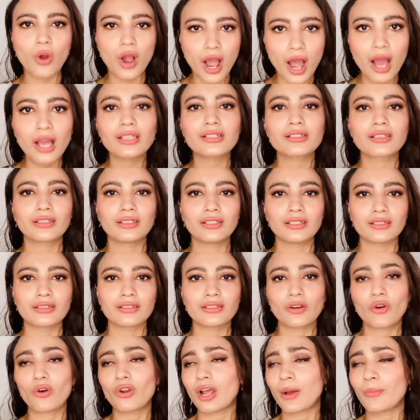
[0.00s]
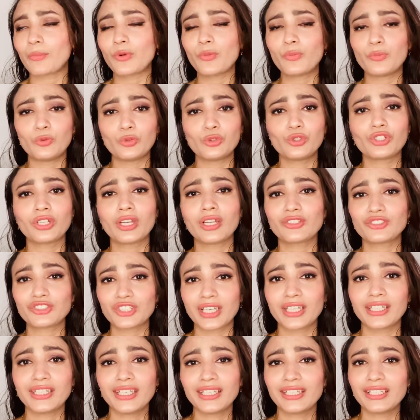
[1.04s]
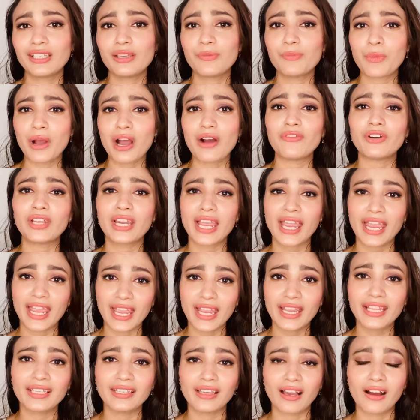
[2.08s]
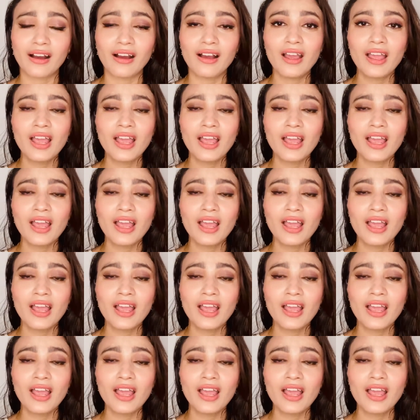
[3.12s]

आस्क दिस और आपको पूछना चाहिए कि ये पावर है क्या